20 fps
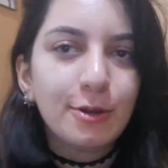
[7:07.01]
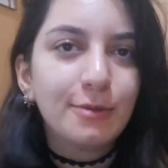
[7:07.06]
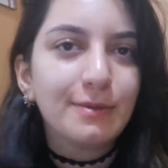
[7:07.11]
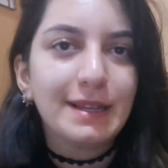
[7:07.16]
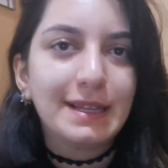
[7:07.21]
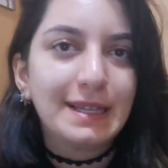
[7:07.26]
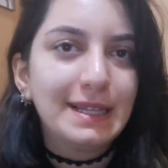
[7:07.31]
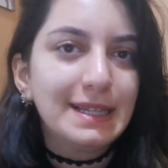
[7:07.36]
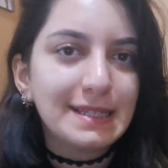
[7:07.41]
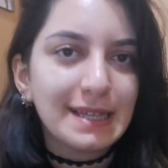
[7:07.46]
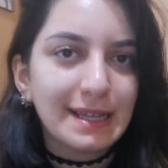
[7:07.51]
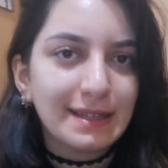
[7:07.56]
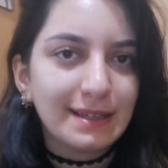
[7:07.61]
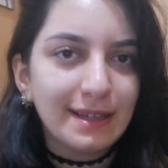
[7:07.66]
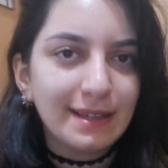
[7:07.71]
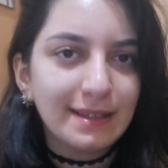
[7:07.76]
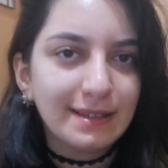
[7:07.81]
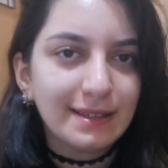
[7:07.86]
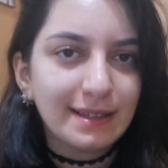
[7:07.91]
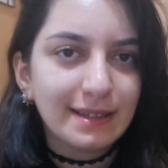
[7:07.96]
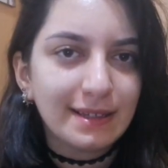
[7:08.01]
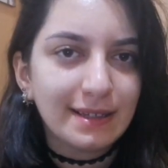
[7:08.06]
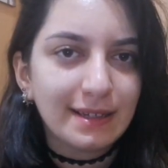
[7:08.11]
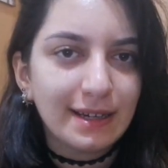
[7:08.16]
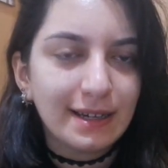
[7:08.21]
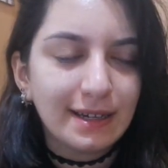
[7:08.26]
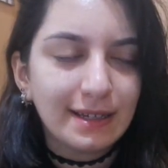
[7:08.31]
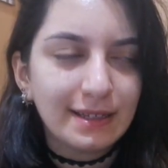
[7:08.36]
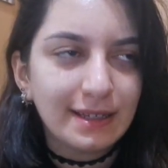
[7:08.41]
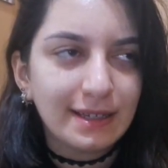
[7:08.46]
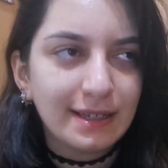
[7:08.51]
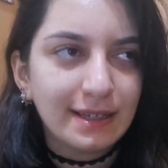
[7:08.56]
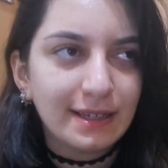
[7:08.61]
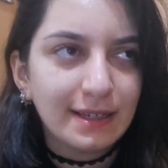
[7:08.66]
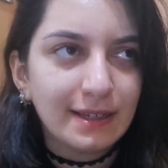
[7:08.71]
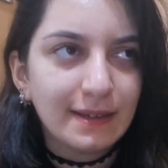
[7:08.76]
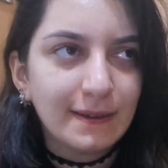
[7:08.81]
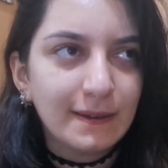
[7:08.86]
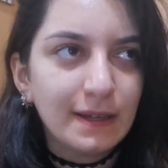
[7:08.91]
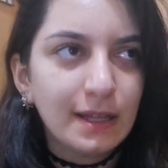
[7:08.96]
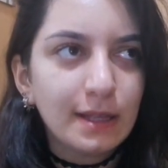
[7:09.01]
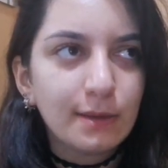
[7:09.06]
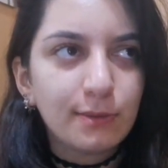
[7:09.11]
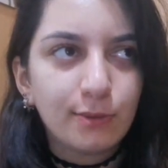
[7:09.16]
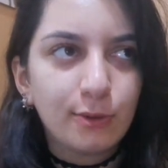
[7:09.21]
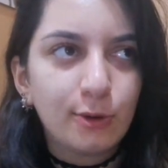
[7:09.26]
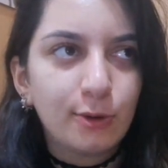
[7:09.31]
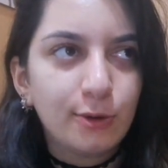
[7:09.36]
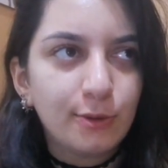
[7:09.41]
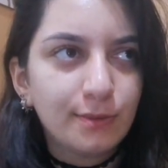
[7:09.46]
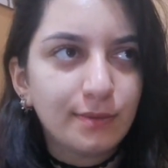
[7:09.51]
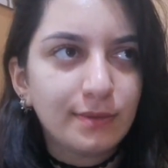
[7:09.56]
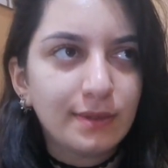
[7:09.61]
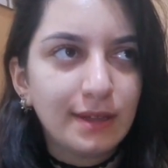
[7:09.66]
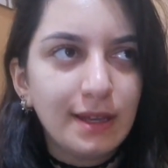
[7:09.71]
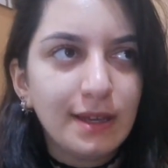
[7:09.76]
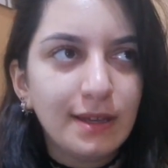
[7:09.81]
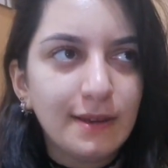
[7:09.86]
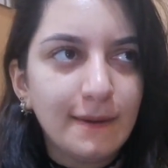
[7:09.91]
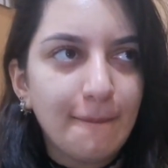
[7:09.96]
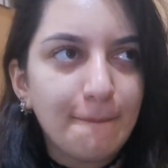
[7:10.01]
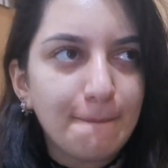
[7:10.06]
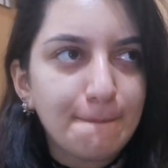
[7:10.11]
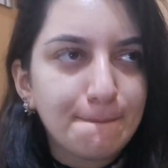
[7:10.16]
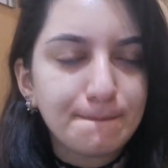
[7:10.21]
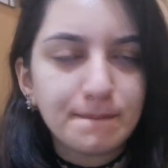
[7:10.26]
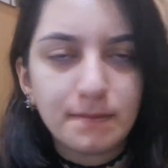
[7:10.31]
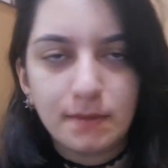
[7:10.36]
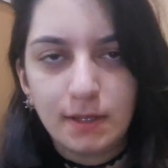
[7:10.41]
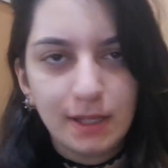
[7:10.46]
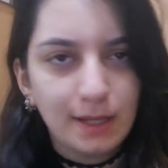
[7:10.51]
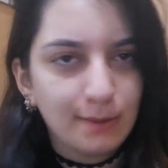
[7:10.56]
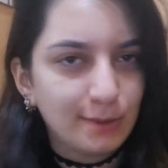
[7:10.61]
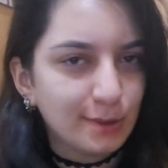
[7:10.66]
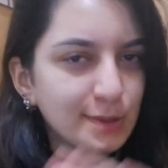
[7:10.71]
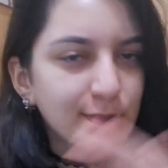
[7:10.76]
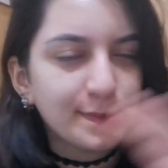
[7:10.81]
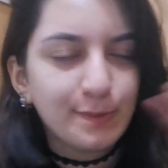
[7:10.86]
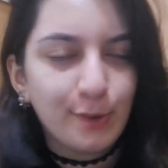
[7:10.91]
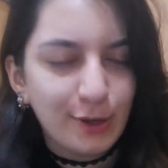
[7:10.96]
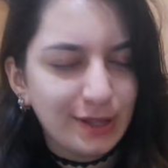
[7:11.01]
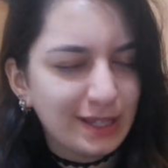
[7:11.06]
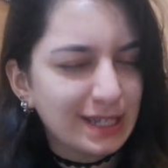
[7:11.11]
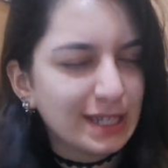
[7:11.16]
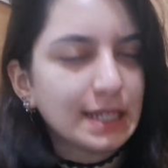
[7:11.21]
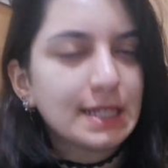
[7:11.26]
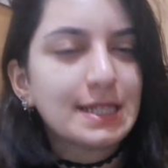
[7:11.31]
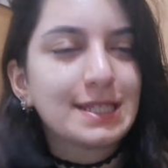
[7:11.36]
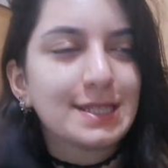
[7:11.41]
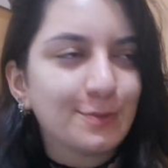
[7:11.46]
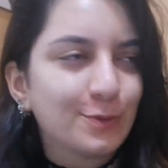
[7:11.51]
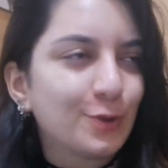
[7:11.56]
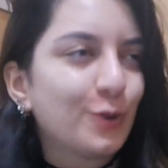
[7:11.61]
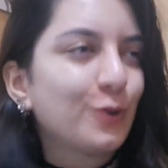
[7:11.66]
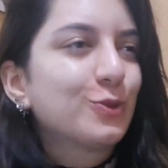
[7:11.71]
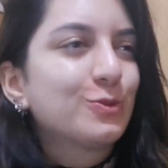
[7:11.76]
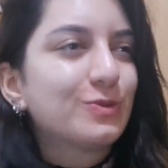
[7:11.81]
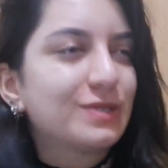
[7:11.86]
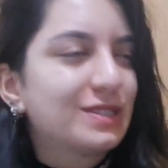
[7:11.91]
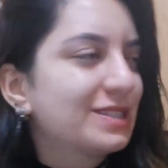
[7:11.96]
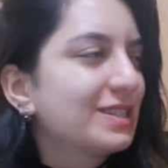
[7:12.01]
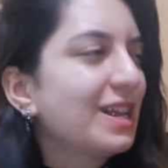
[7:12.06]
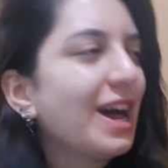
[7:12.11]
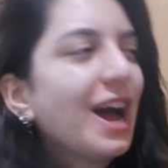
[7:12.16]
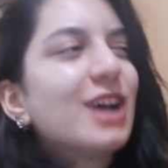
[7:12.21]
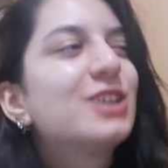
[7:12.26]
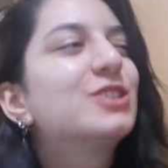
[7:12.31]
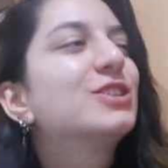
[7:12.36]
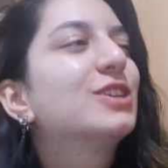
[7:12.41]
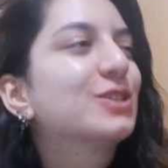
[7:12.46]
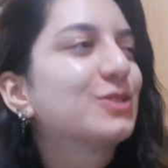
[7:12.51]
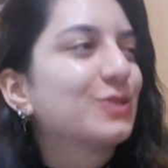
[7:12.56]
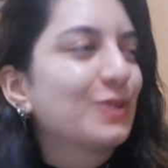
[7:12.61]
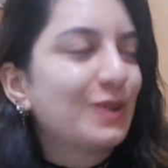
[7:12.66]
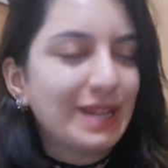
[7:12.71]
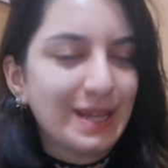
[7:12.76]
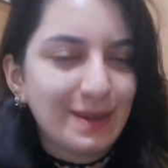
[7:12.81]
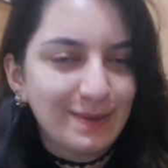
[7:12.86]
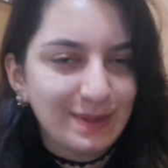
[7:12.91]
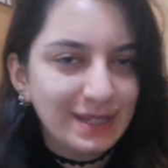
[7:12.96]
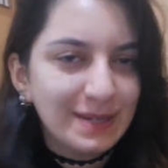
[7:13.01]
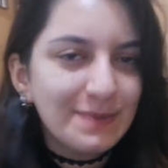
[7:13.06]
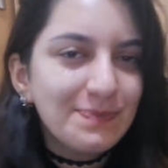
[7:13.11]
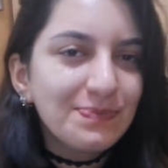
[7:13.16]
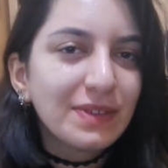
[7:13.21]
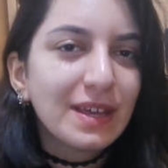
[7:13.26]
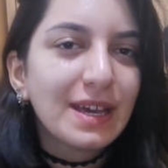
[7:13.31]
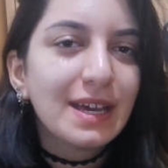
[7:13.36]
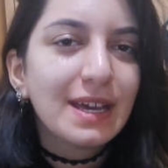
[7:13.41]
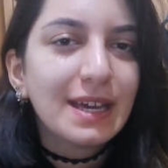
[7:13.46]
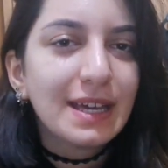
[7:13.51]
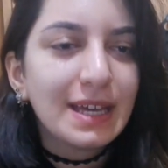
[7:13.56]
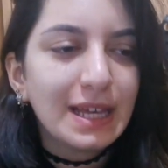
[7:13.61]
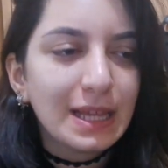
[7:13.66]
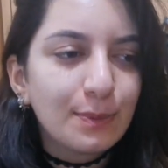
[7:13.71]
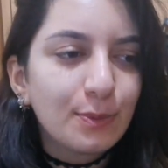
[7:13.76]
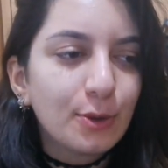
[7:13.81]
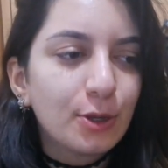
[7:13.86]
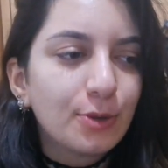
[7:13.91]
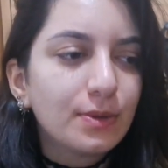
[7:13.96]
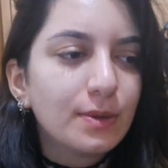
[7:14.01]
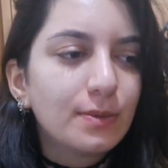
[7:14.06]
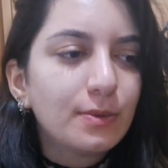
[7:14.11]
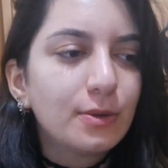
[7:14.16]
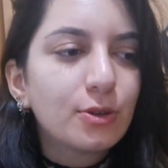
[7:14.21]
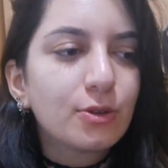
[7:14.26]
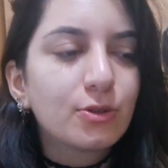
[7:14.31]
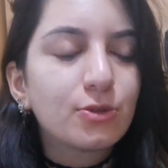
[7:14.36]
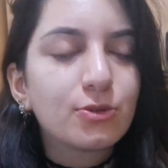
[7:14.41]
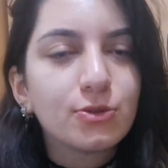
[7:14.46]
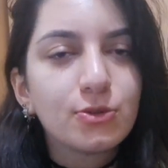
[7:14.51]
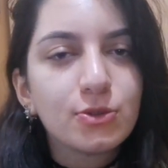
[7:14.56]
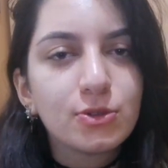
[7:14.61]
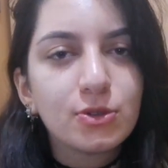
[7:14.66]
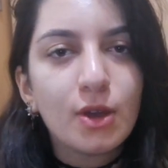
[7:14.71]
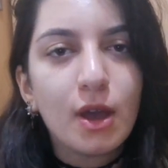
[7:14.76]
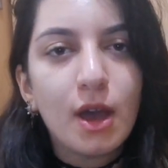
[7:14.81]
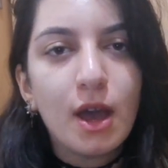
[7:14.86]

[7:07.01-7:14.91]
bölüme ilgili zaten Hani ilk bölümde dediğim gibi spoilerlı kısımda olduğumuz için her şeyi söyleyebilirim. İlk bölümde biliyorsunuz